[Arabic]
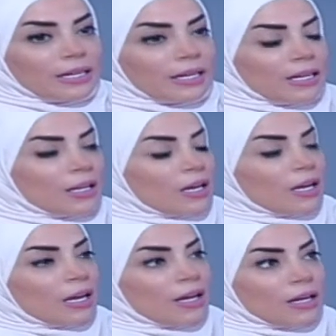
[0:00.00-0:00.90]
آه،
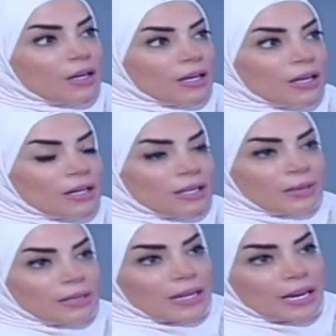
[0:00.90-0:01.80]

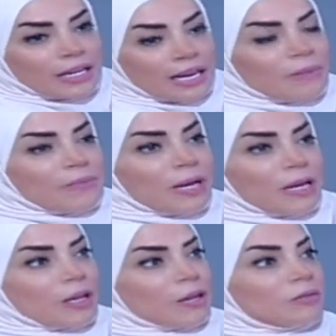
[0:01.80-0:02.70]
آه، لعب هي
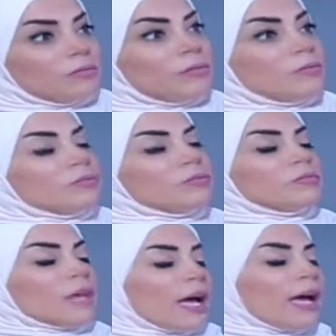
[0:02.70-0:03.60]
مقصوده
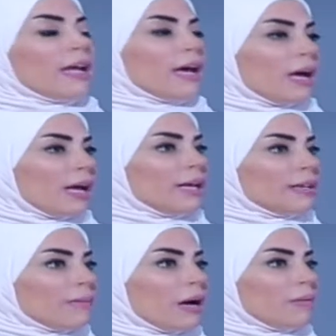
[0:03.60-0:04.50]
بتكون يعني
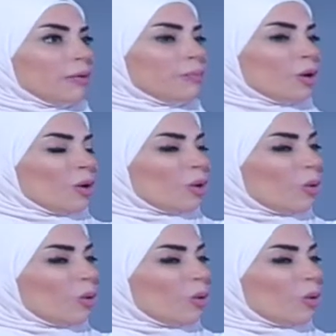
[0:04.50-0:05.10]
ايه تماما الاذاعه